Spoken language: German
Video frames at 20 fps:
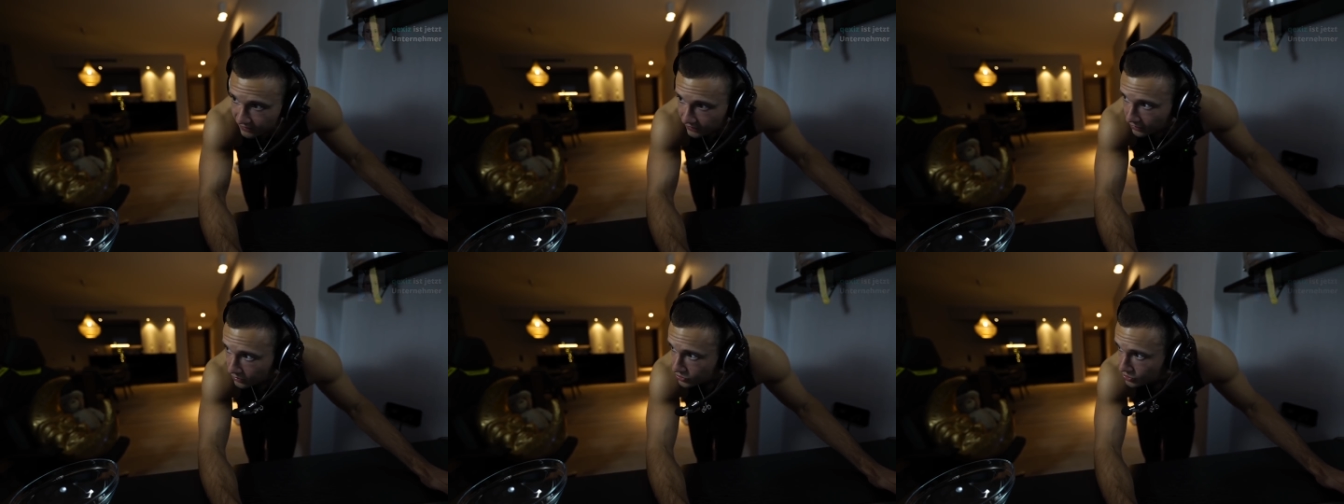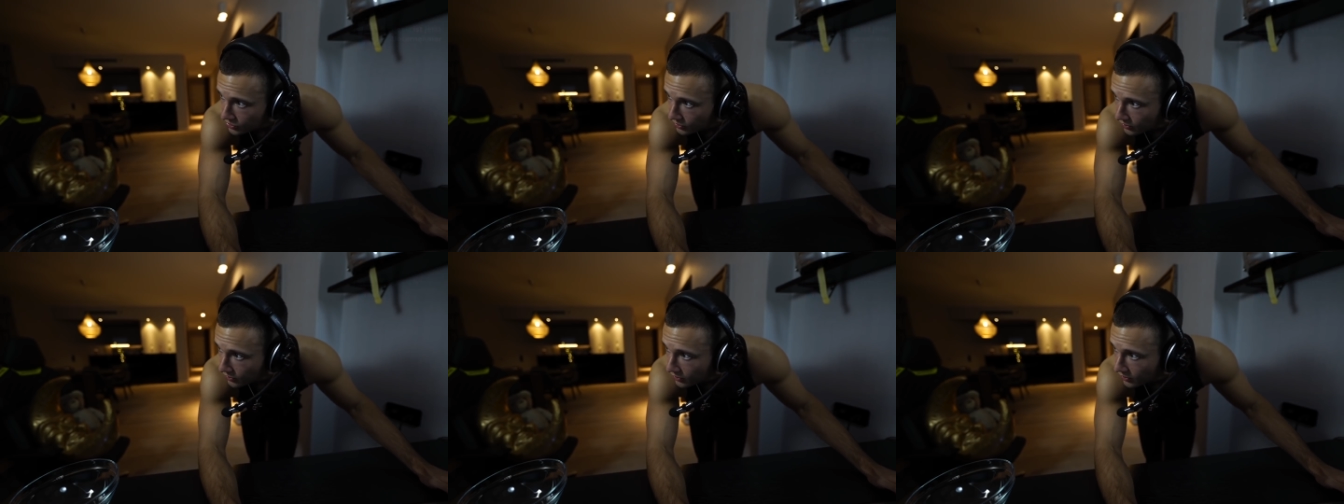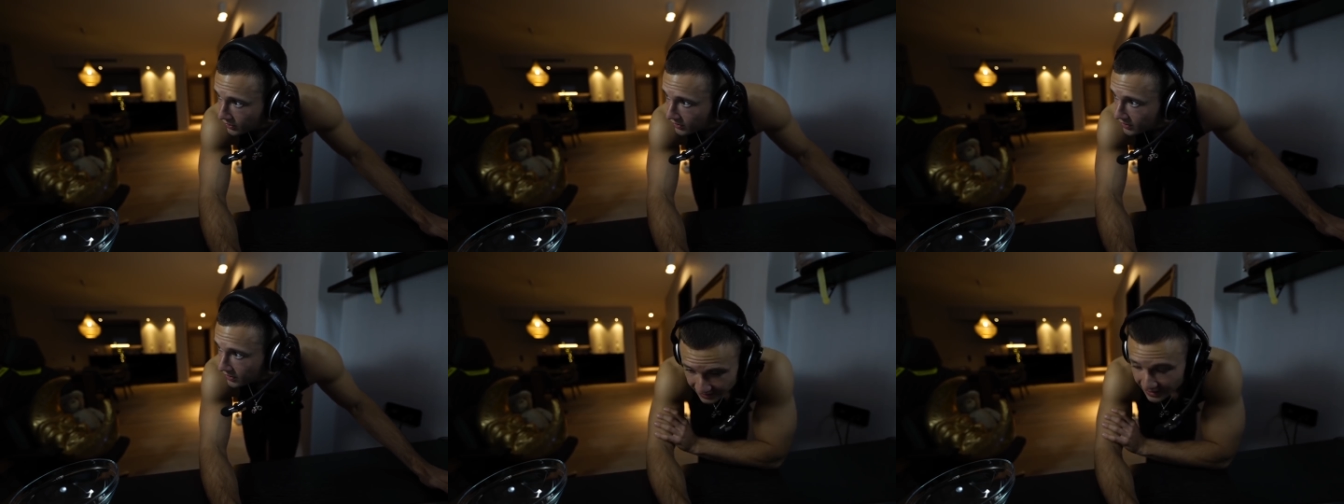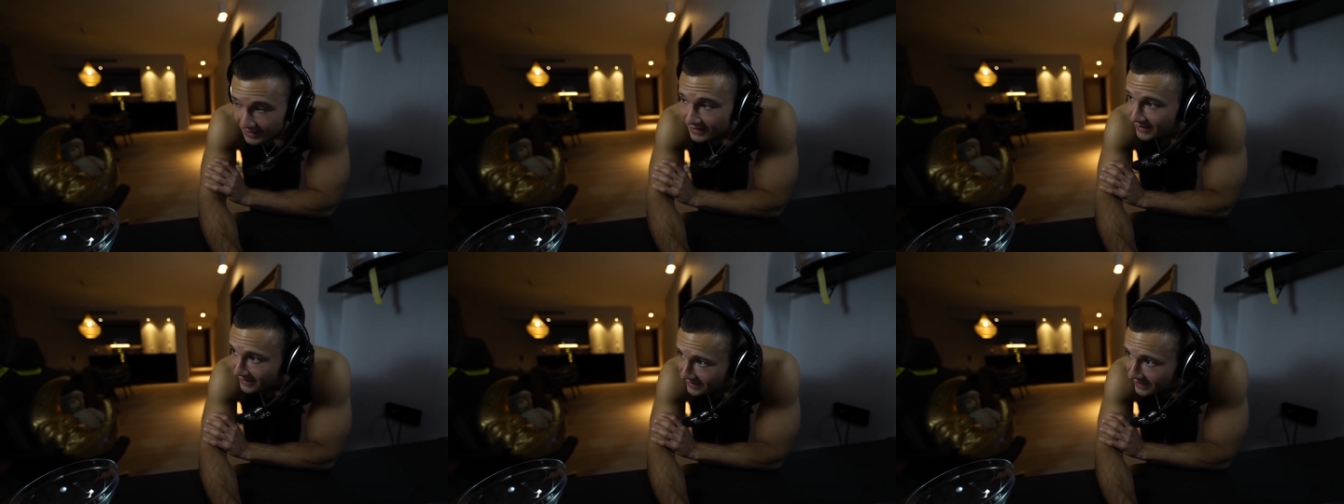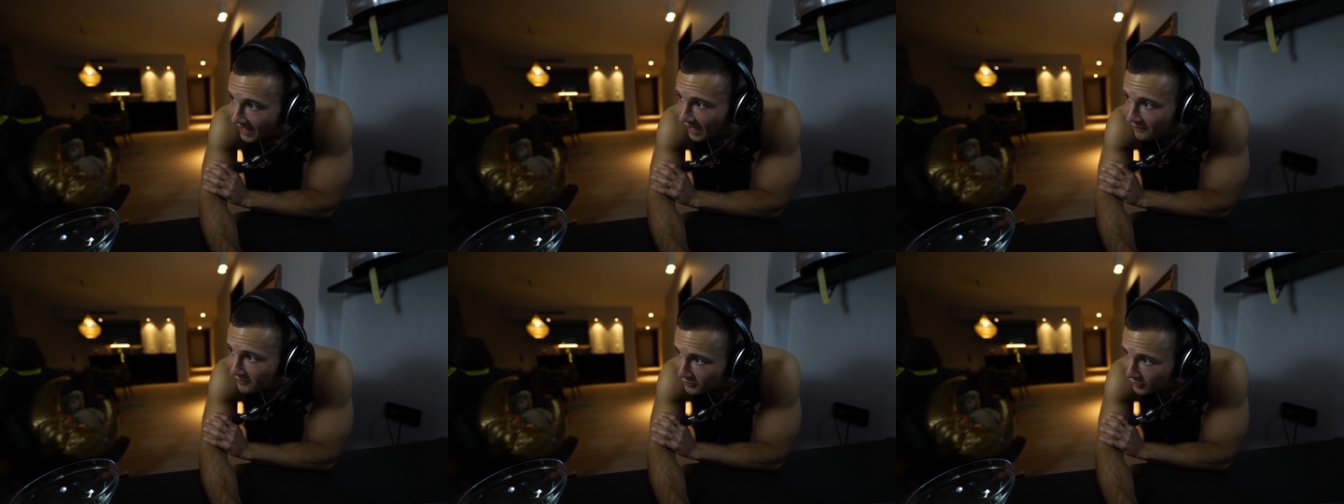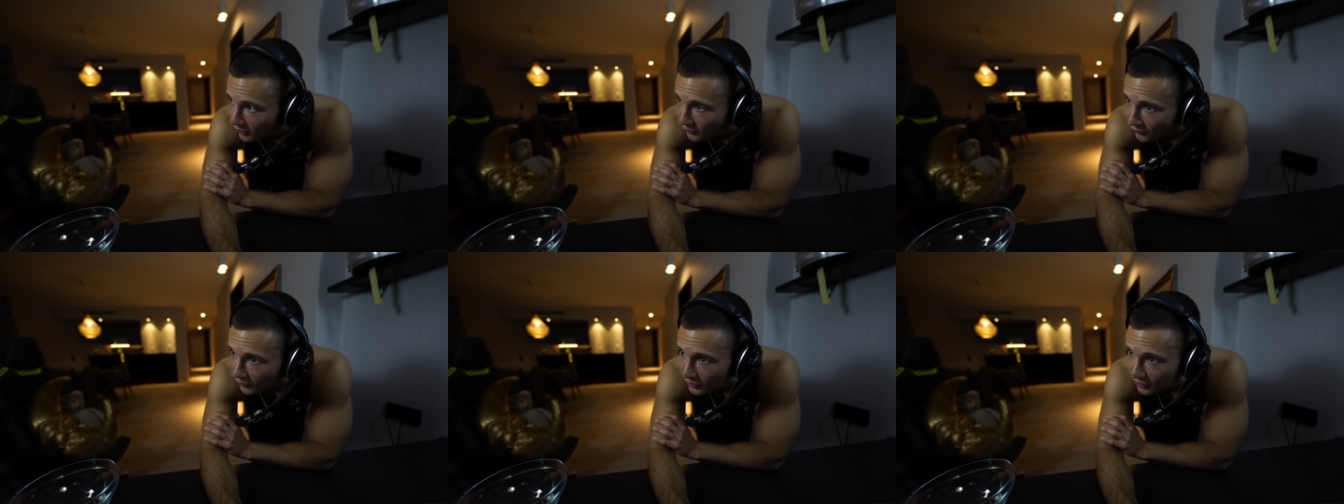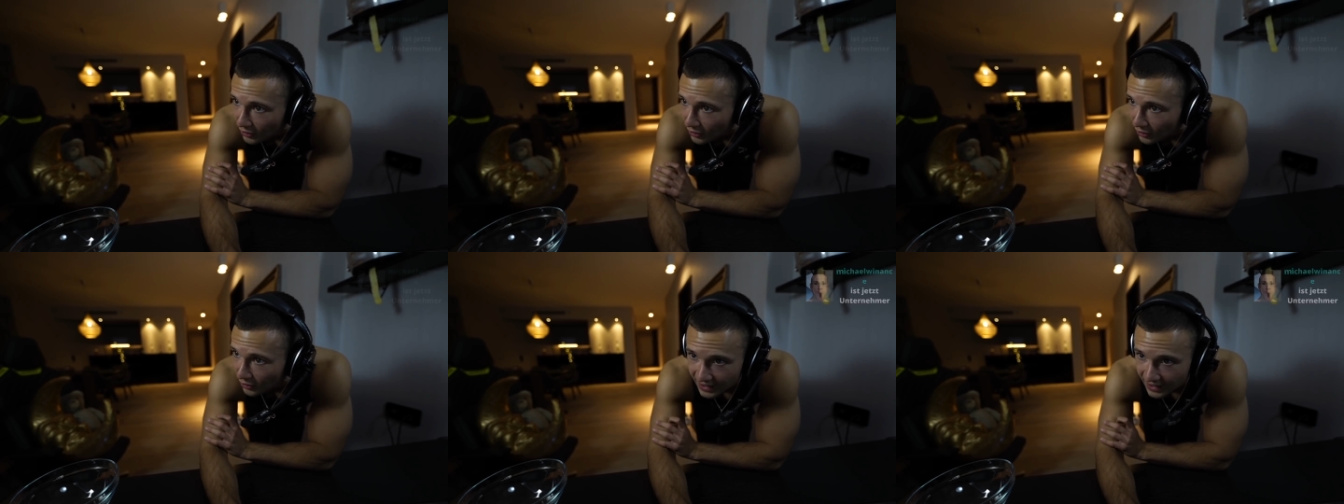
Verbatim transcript: Song schon gehört? Ja, den haben wir doch vorhin gehört.